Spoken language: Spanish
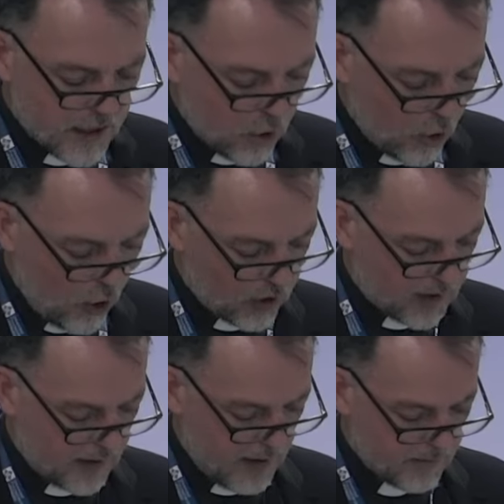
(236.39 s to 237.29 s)

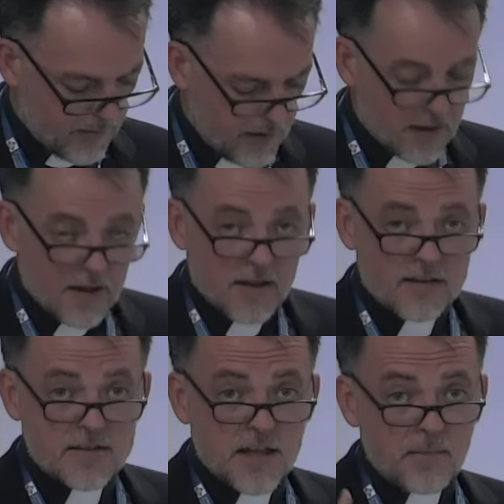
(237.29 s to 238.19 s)
ecológica.
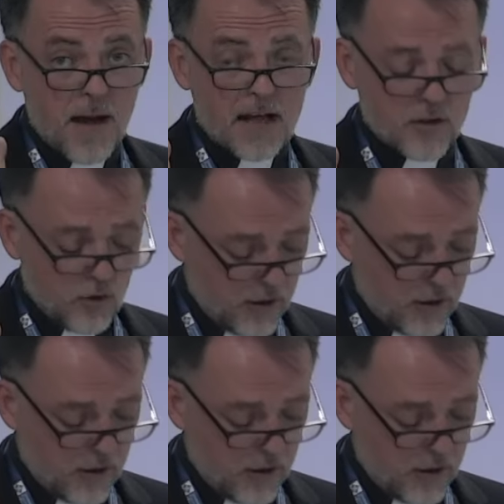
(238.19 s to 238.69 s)
Sin embargo,